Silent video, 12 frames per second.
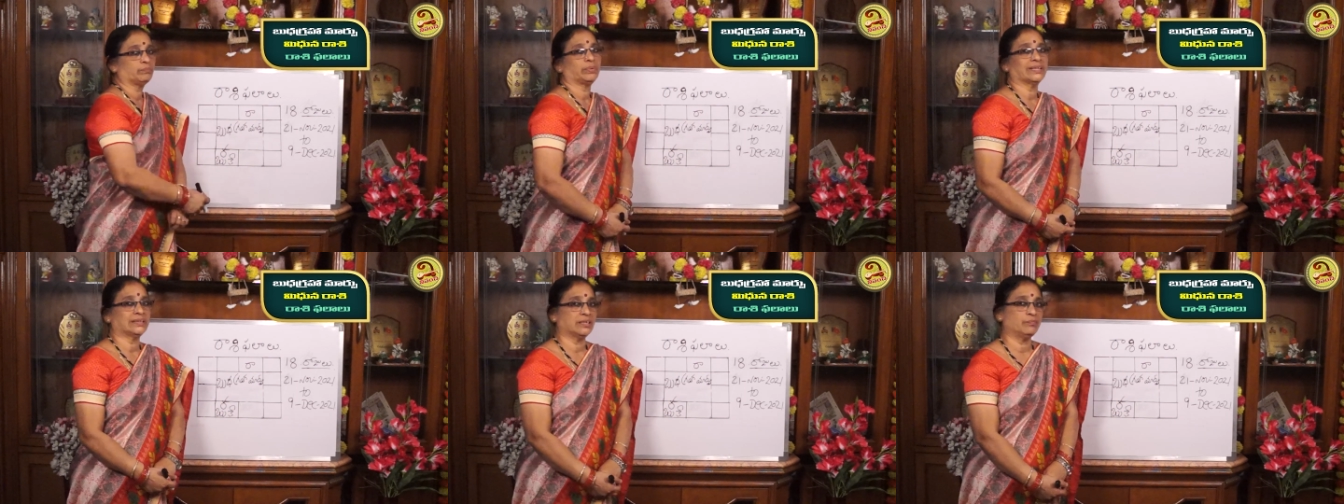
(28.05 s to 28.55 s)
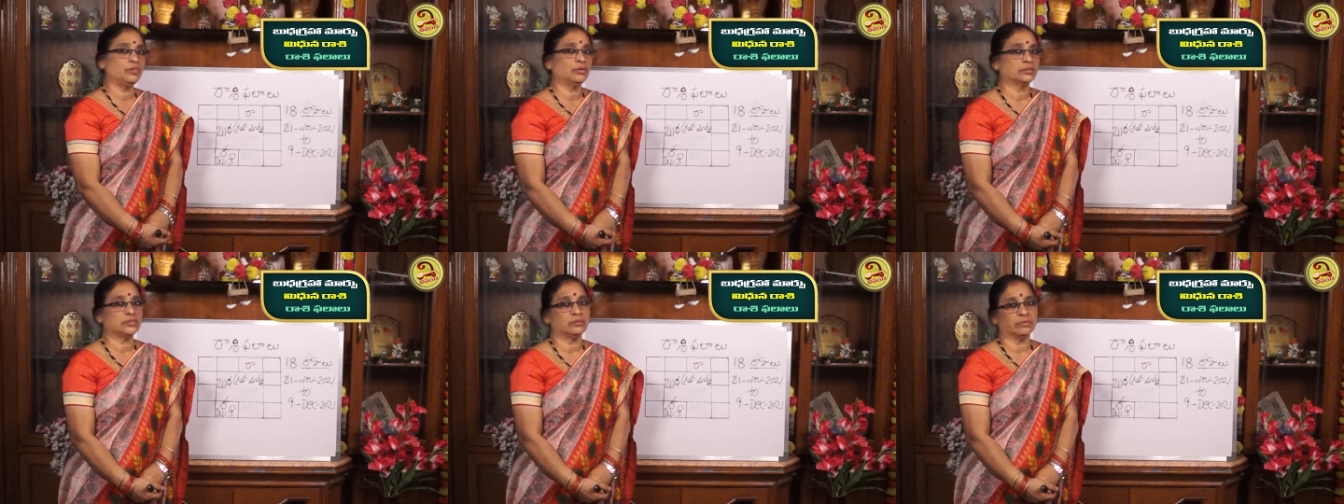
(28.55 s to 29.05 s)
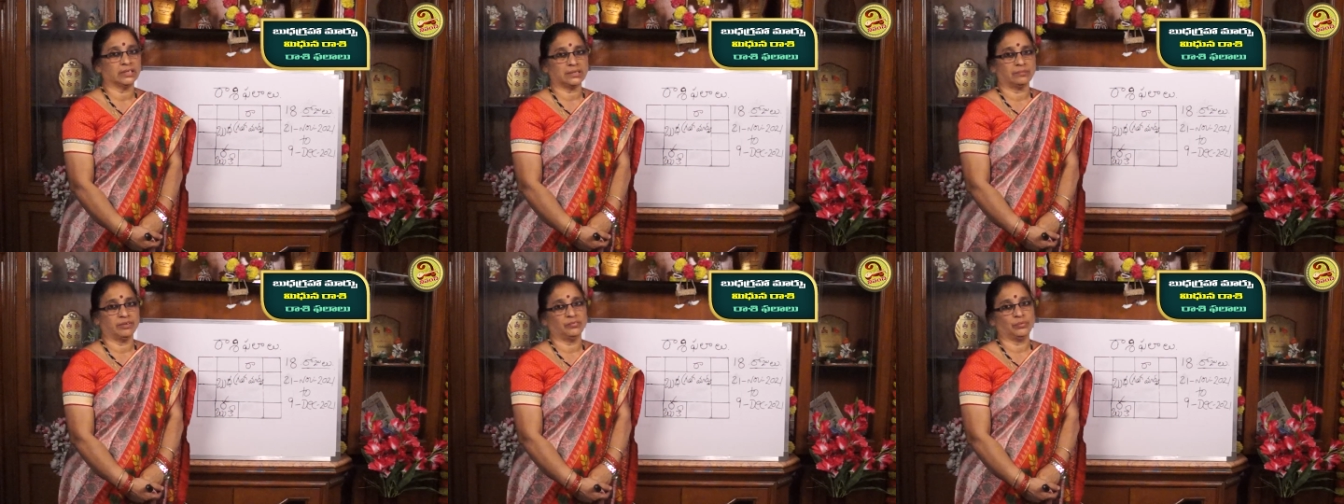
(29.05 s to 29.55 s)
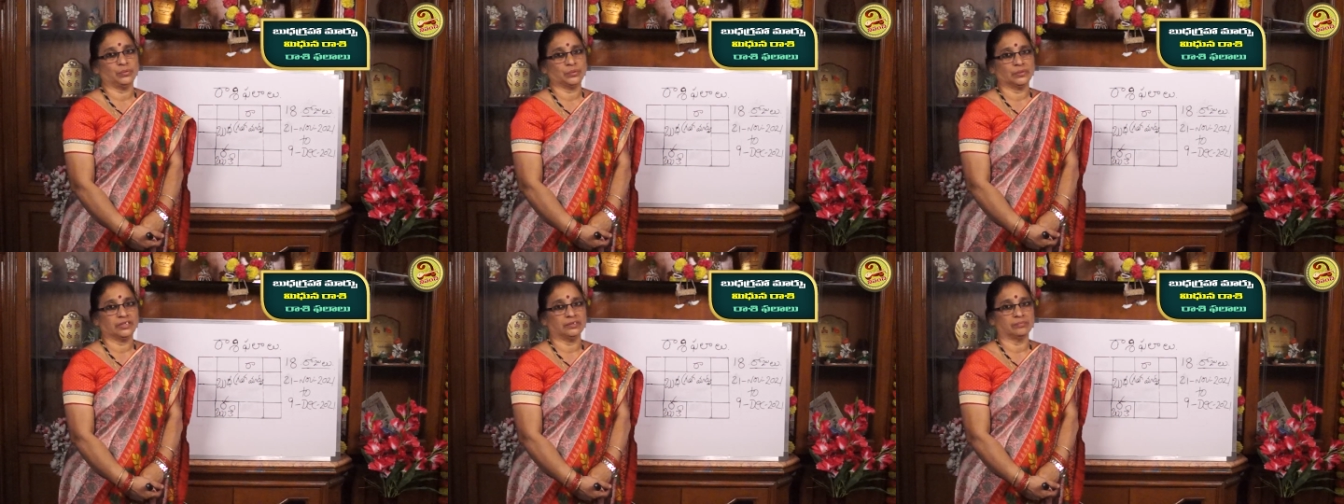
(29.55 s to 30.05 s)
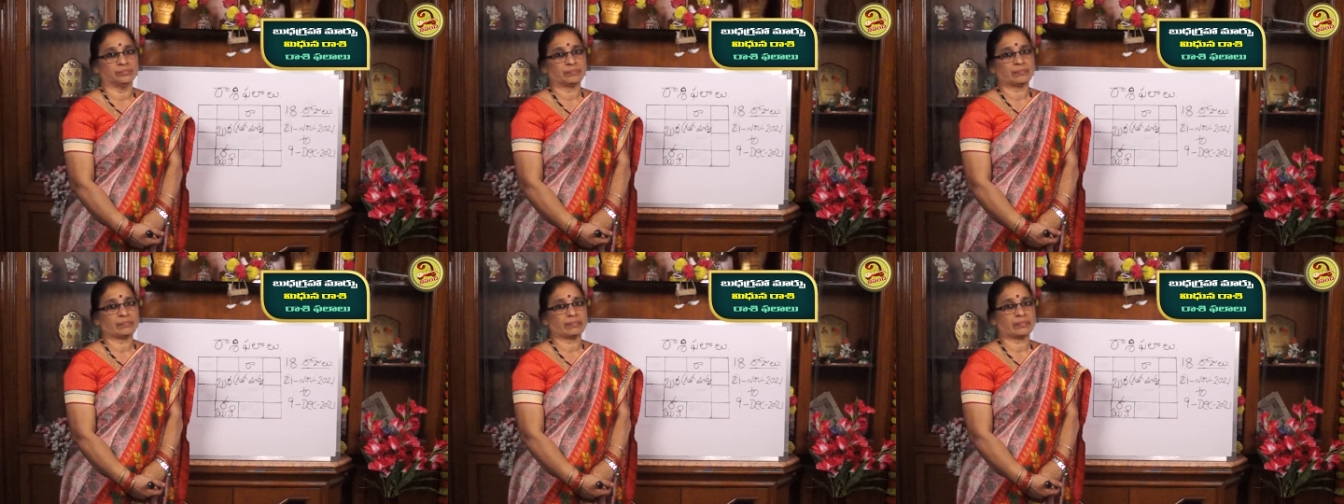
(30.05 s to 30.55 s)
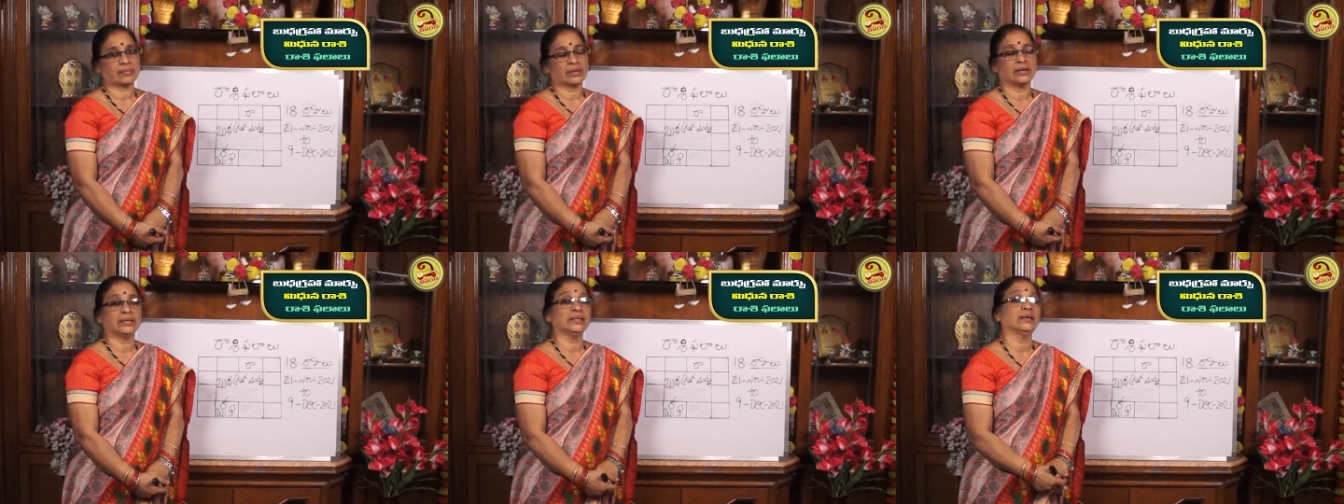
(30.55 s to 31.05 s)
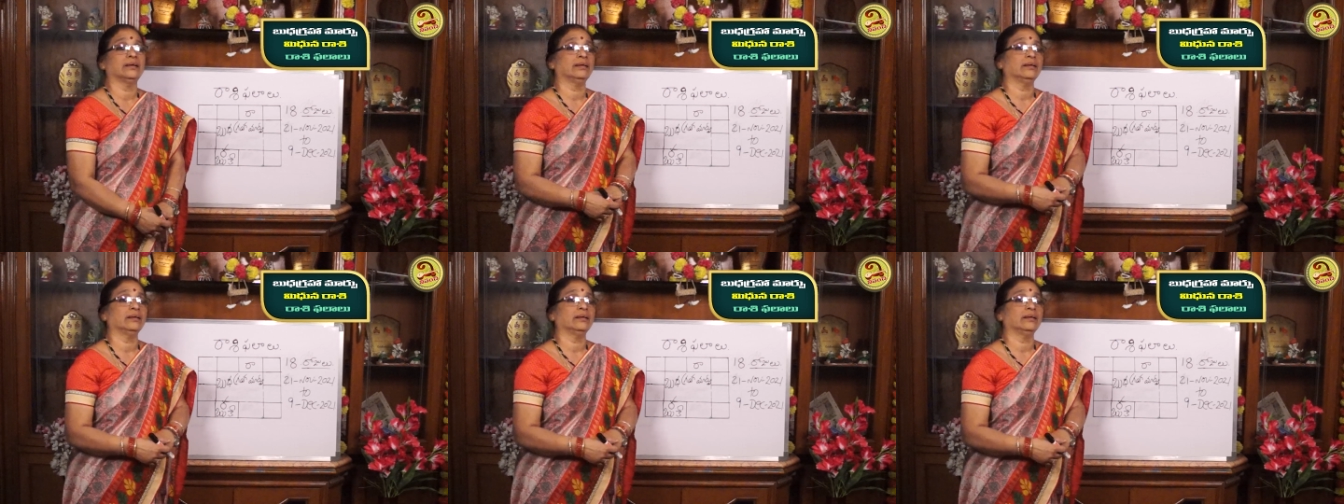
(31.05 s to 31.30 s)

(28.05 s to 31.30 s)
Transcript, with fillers: పద్దెనిమిది రోజులు మాత్రమే ఉంటుంది అంటే